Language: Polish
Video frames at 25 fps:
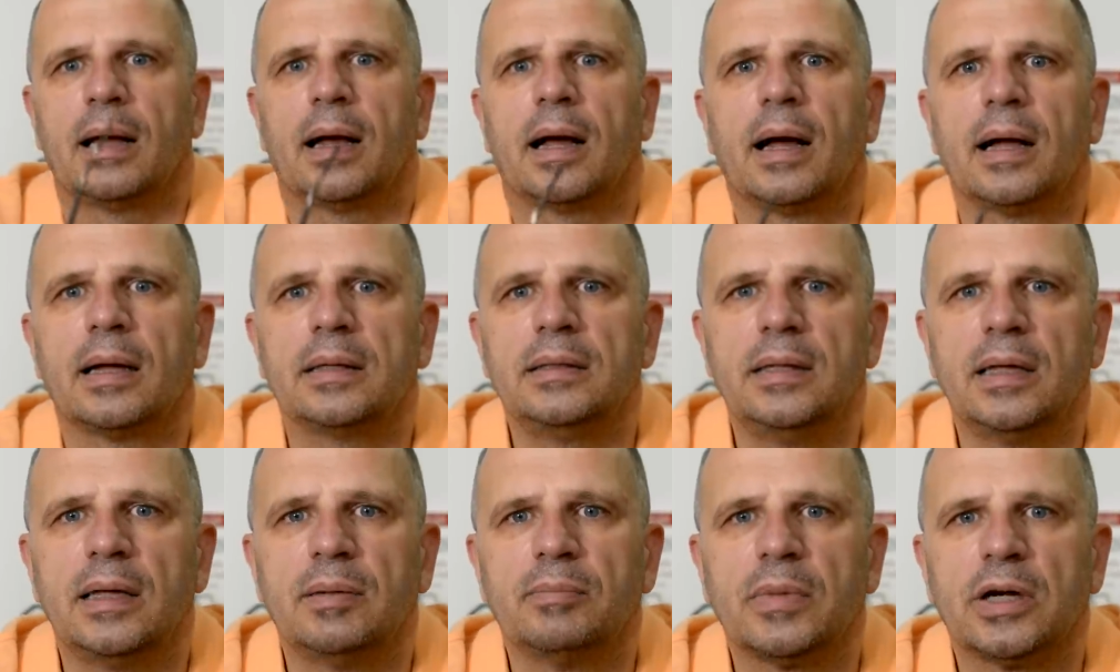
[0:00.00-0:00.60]
a
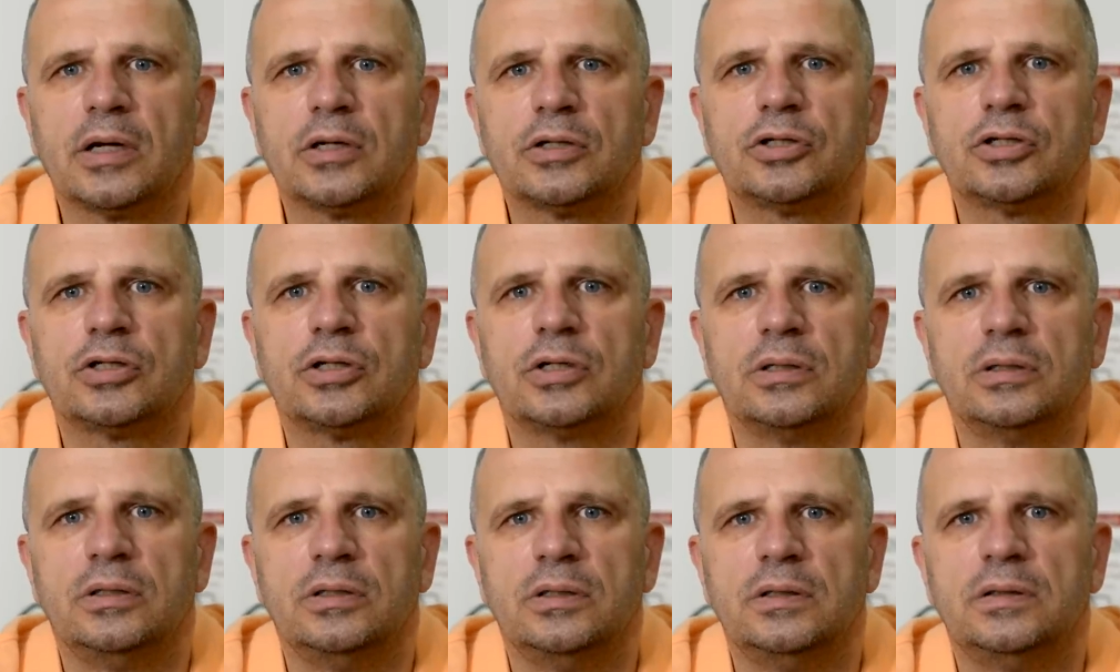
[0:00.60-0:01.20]
nie
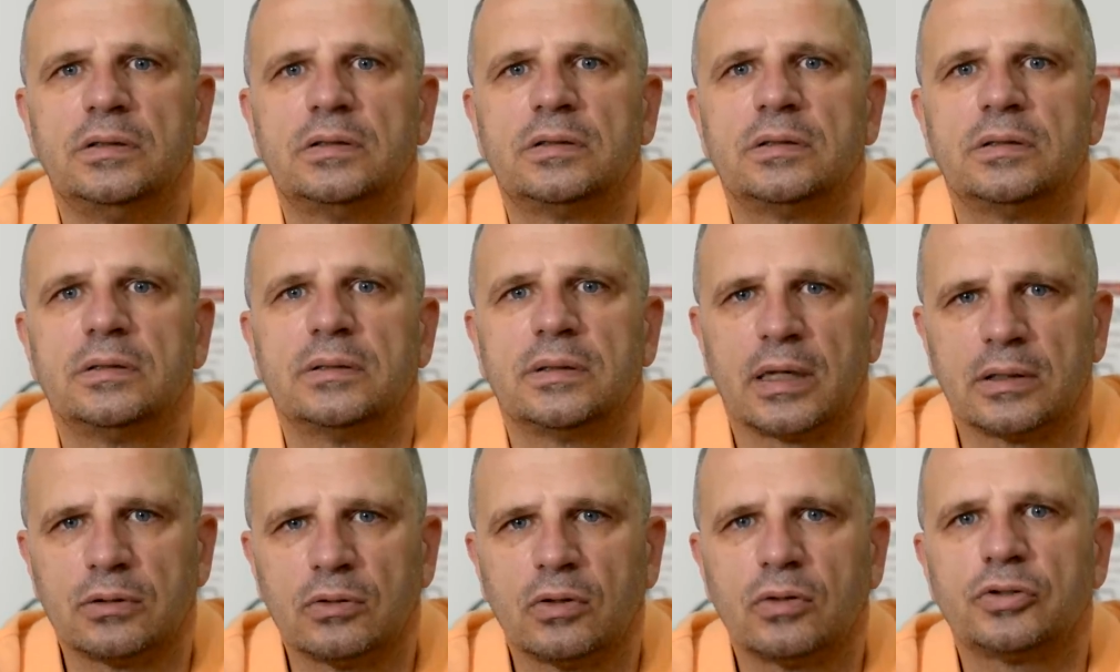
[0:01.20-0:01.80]
masz nic
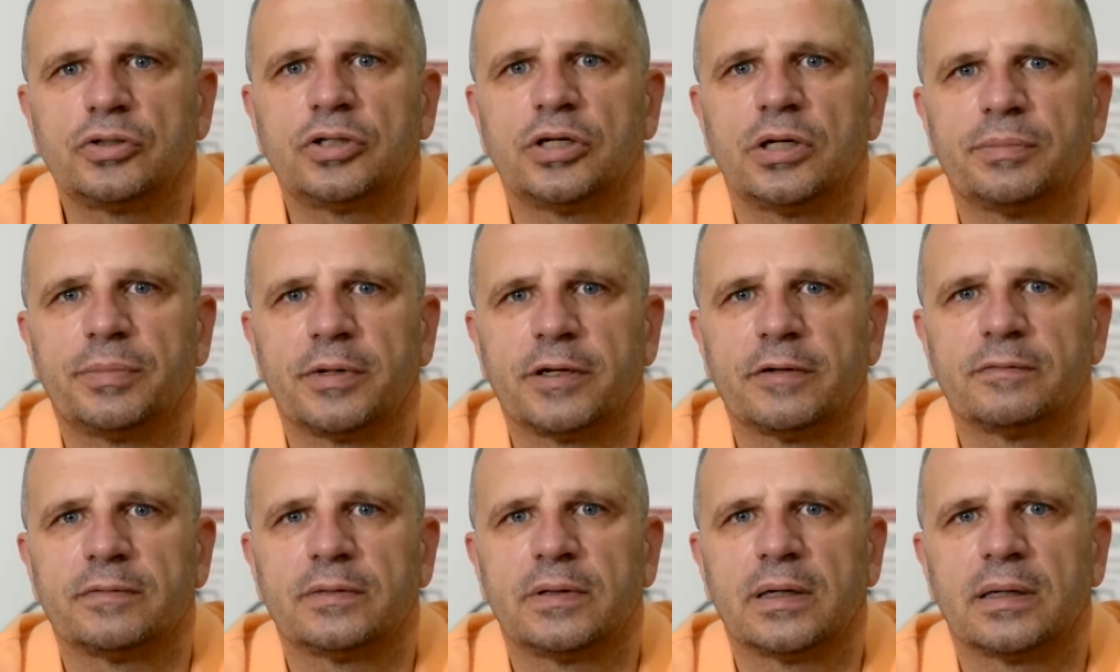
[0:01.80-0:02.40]
na nosie,
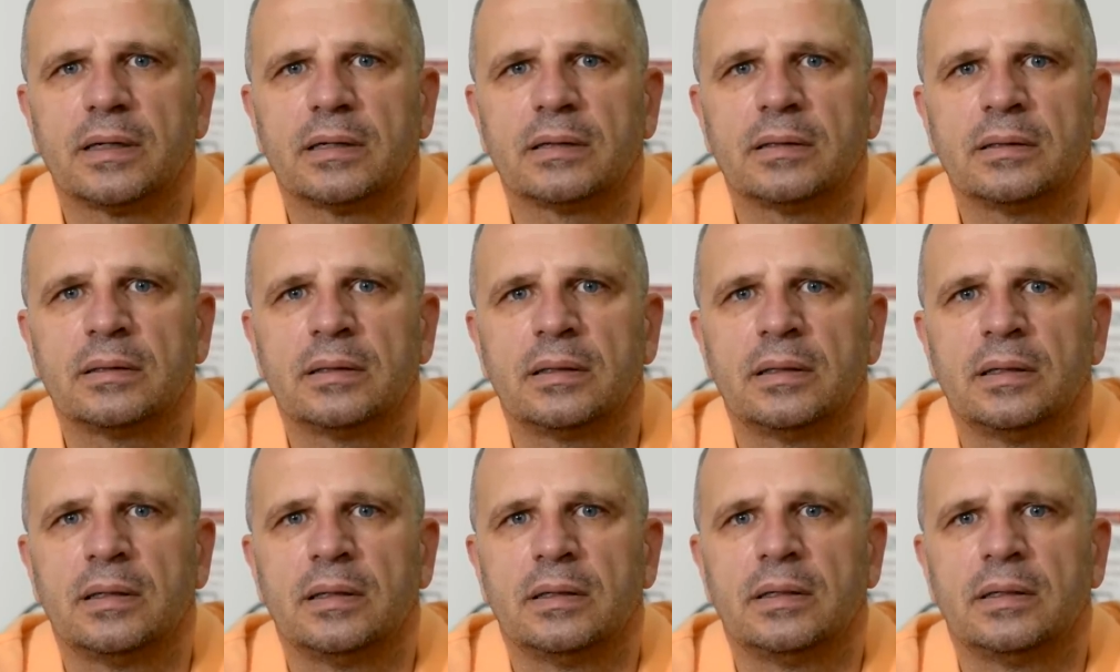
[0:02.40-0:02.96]
prawda?